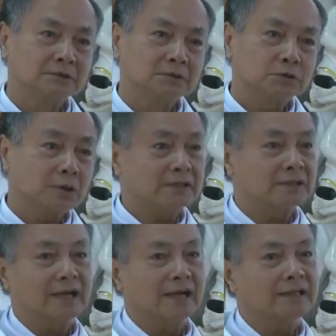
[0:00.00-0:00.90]
cho nên
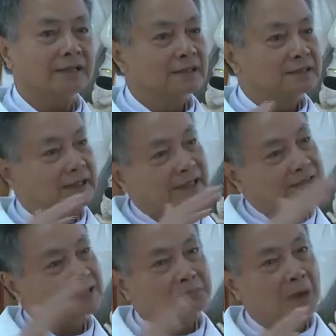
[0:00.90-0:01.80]
giờ đây nhìn cái
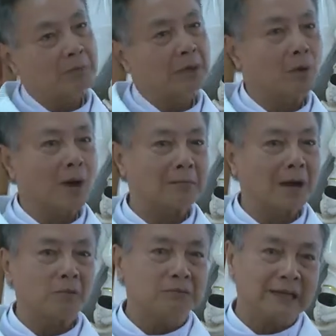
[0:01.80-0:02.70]
diện mạo bên ngoài bà
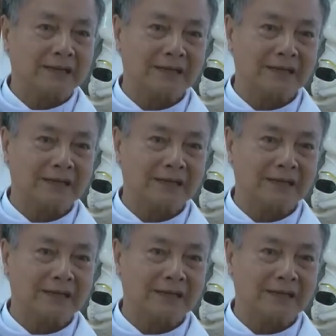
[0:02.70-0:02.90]
không nhận